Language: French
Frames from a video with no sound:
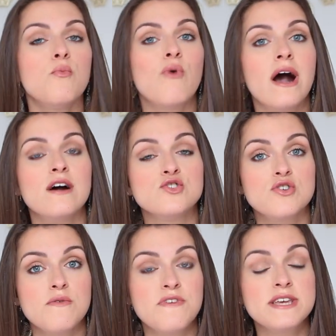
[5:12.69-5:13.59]
Moi, euh,
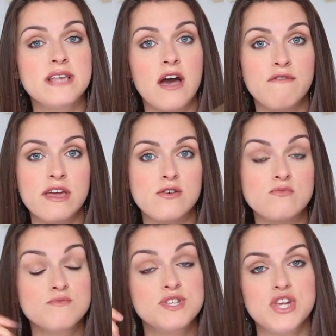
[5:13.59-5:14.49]
je fixe avec
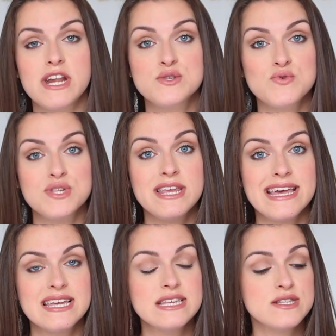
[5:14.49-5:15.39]
mon petit gel à sourcils
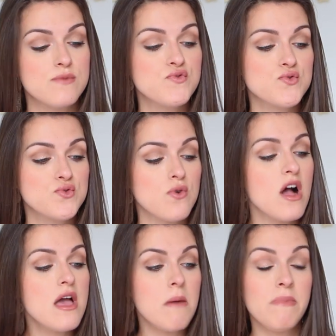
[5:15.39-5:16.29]
Catrice comme toujours,